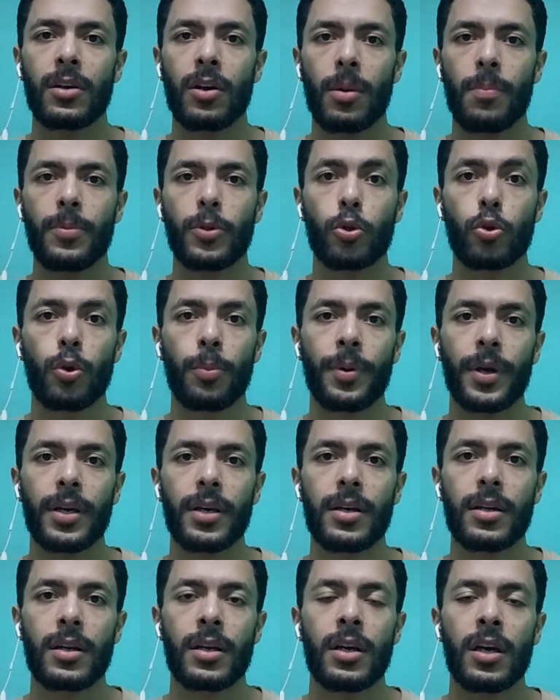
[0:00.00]
يا رب تكونوا
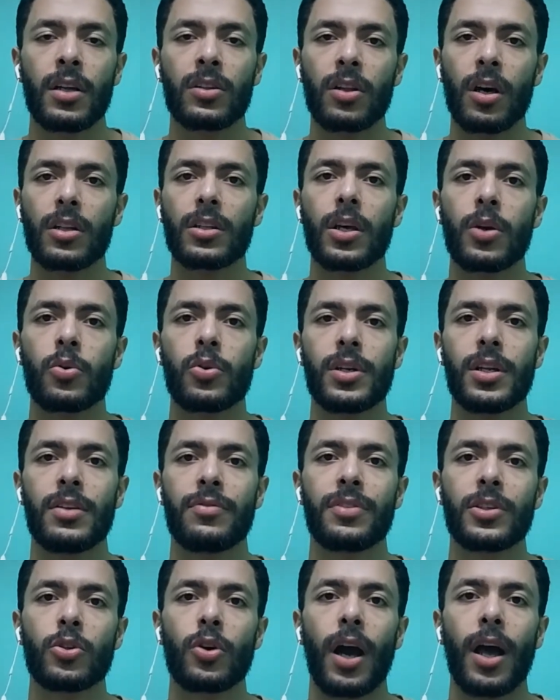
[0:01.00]
بخير النهارده هيكون
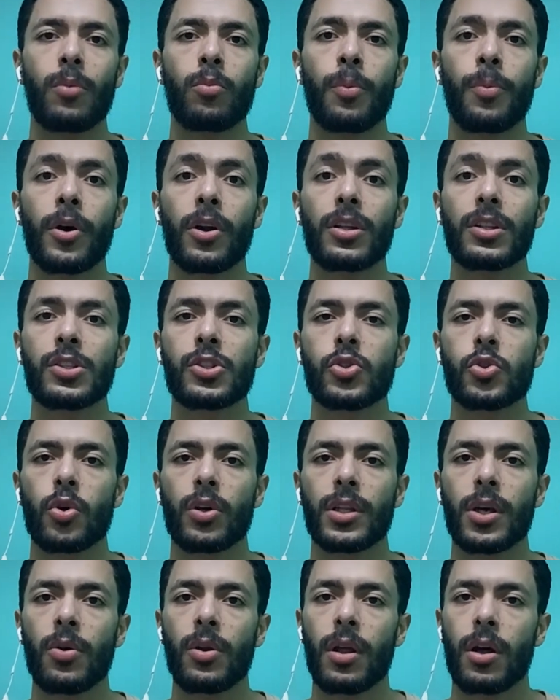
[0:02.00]
الفيديو عن مباراه
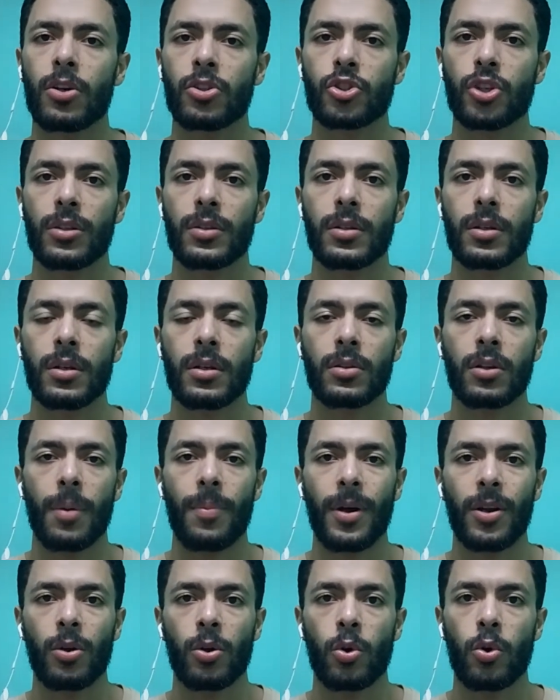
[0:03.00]
السعوديه والارجنتين
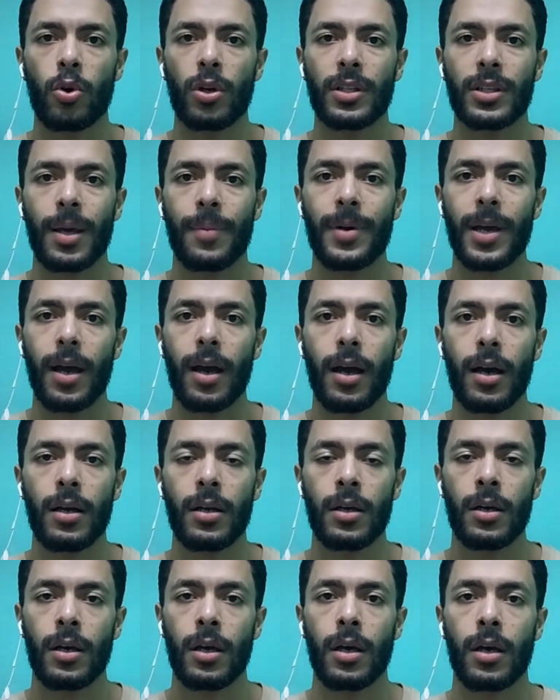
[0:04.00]
طبعا الكل تابعها
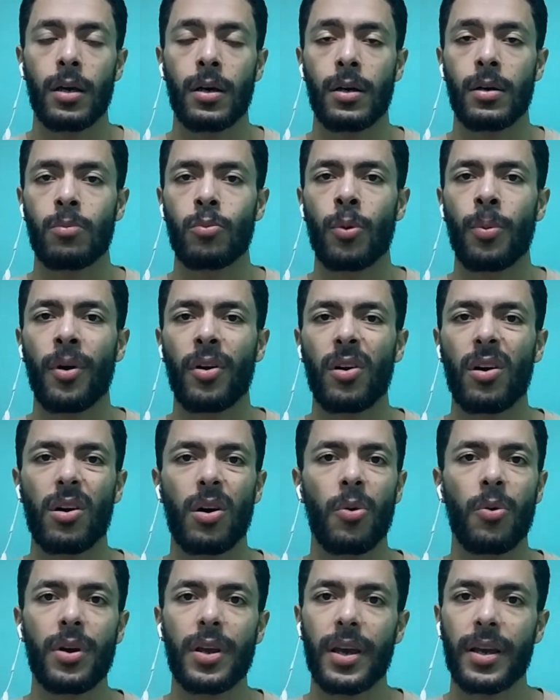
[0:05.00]
آه، مباراه
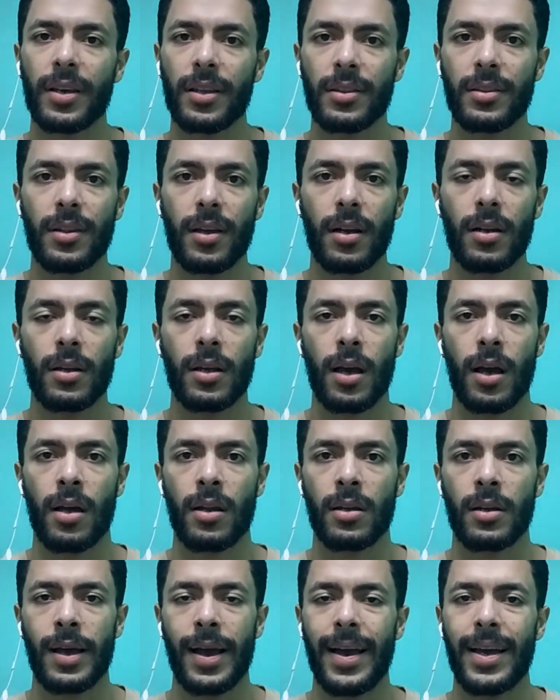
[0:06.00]
قويه جدا
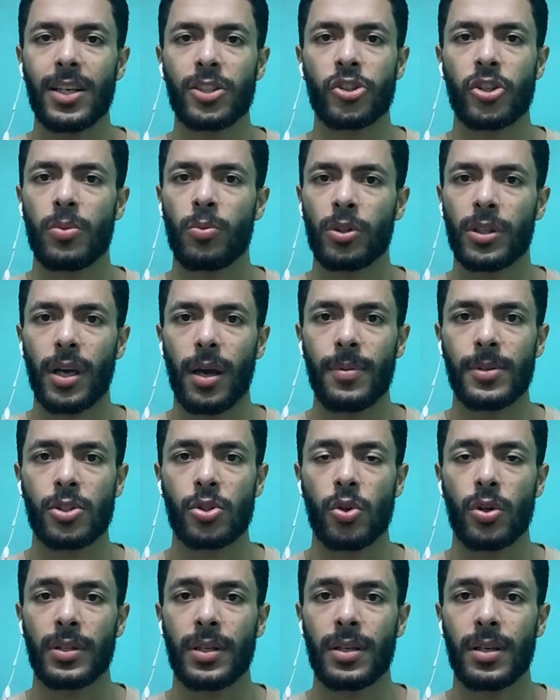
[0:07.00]
يعني عاش لمنتخب
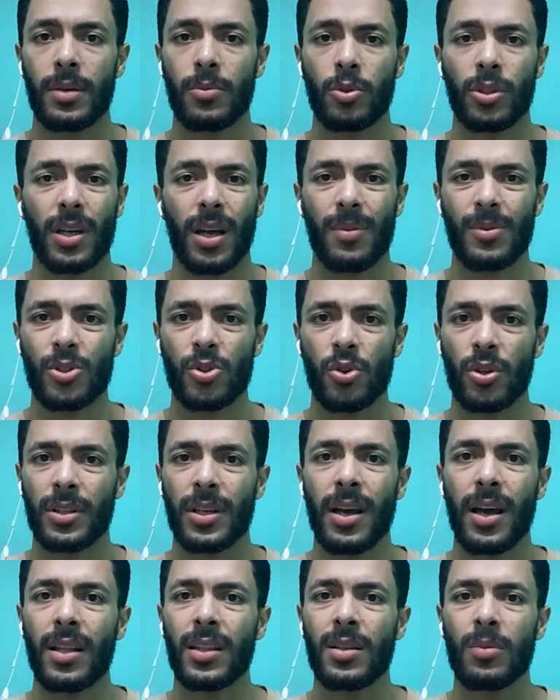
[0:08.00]
السعوديه منتخب
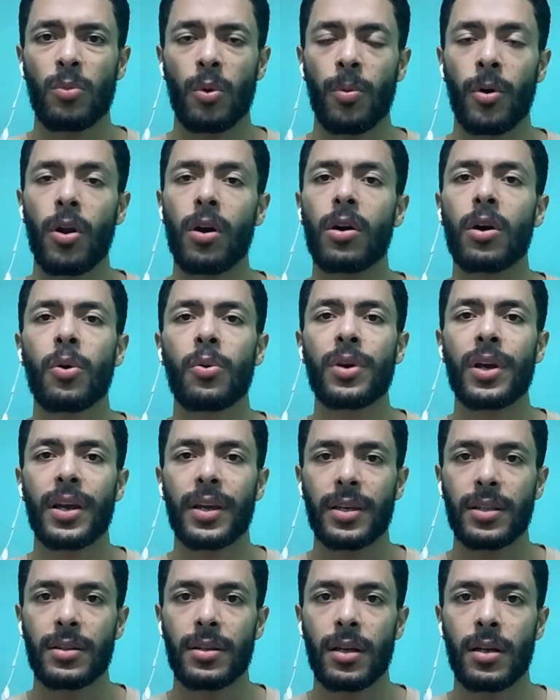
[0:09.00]
السعوديه قدم مباراه قويه
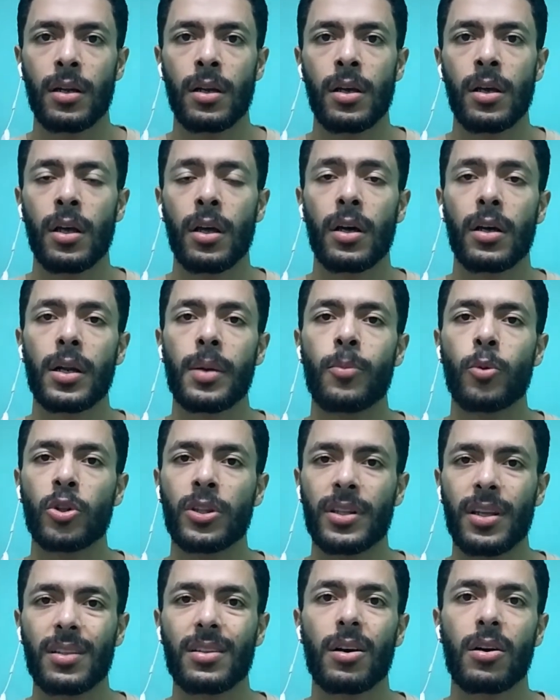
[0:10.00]
جدا
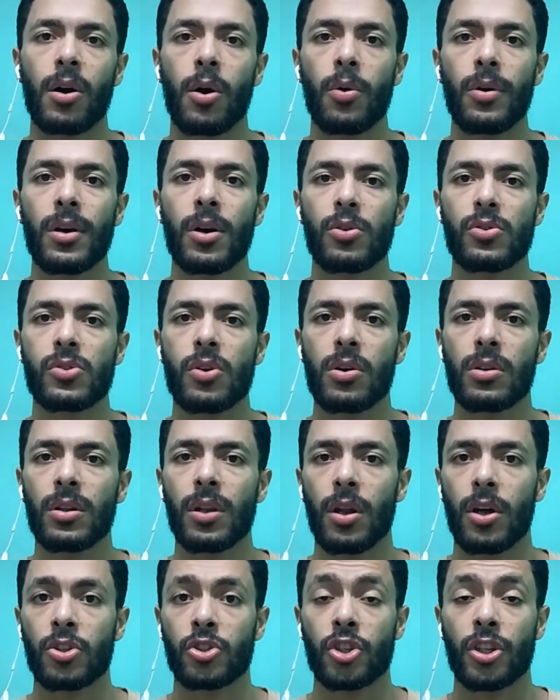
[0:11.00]
ريمونتادا قويه قصاد
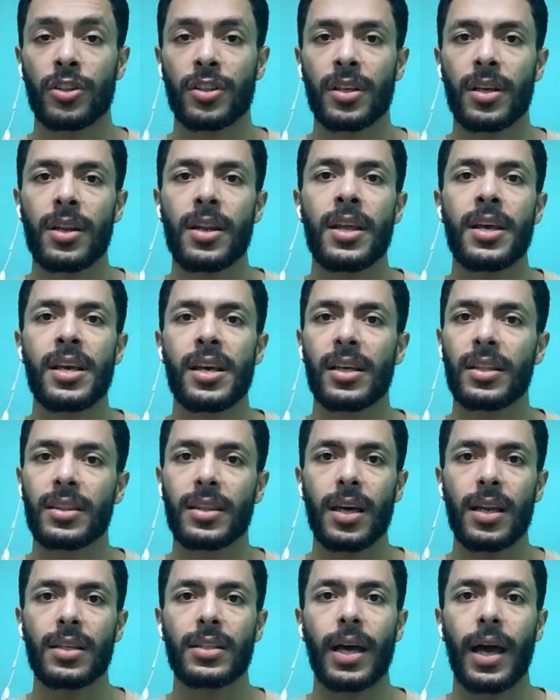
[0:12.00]
الارجنتين
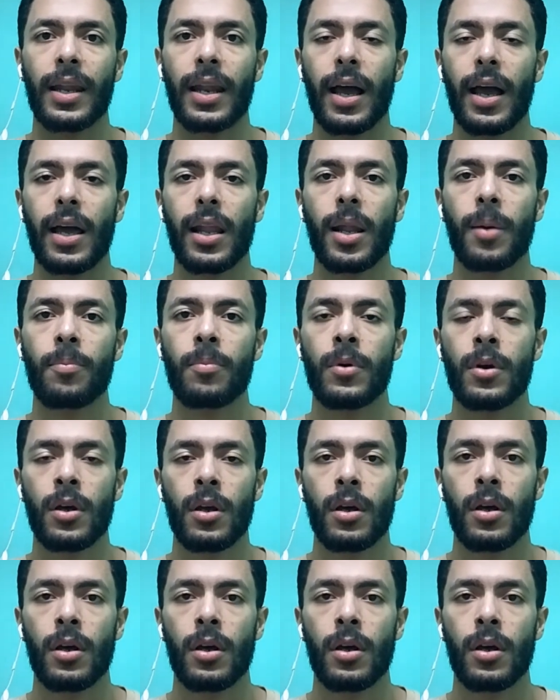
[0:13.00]
الثالث على العالم